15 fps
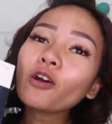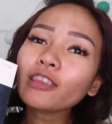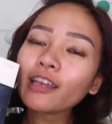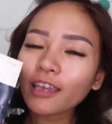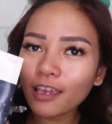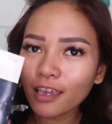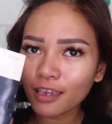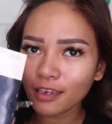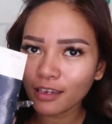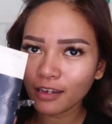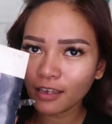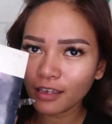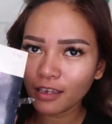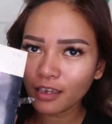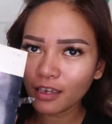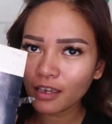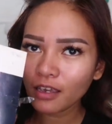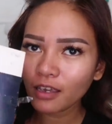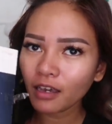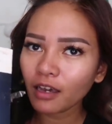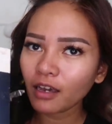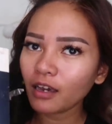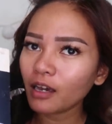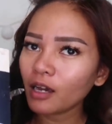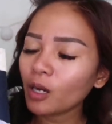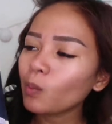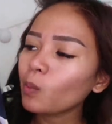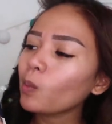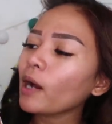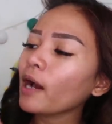kotaknya kayak gini,
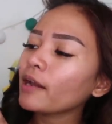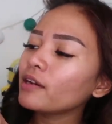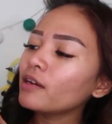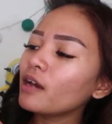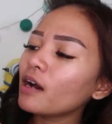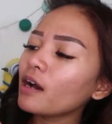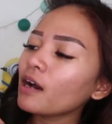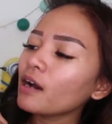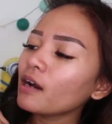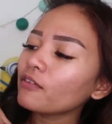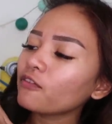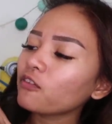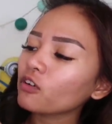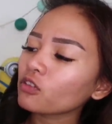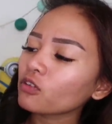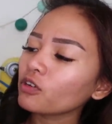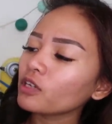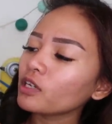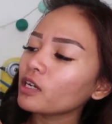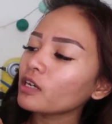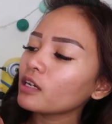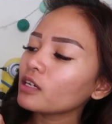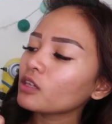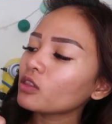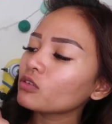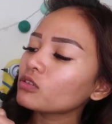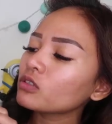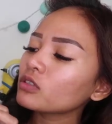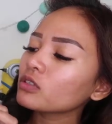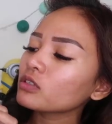um, ada fotonya
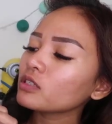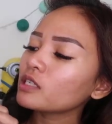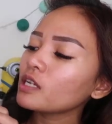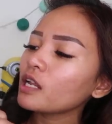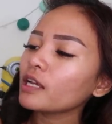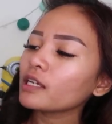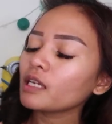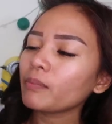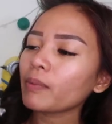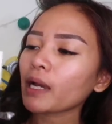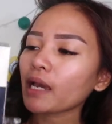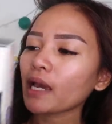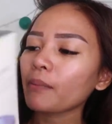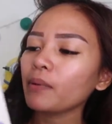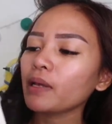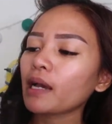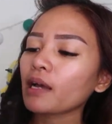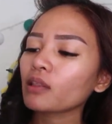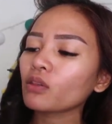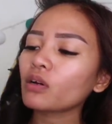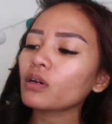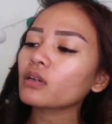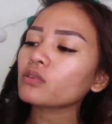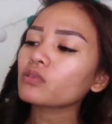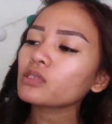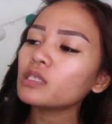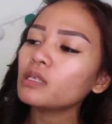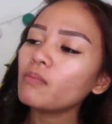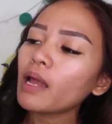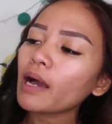gitu, dia lagi pakai aplikator,
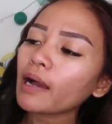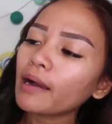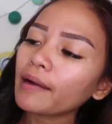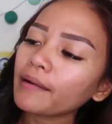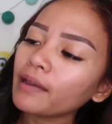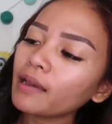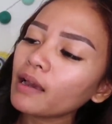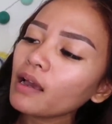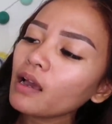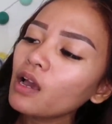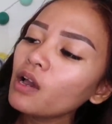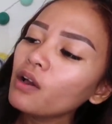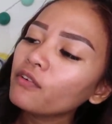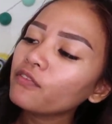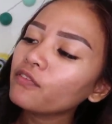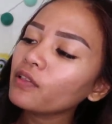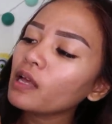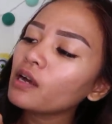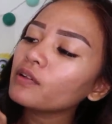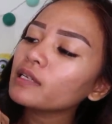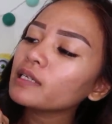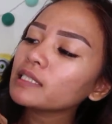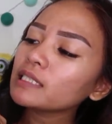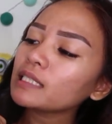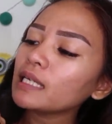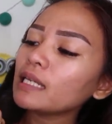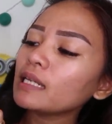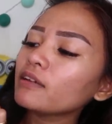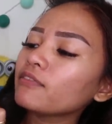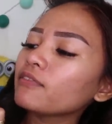terus di belakangnya Flawless
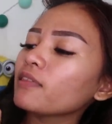in the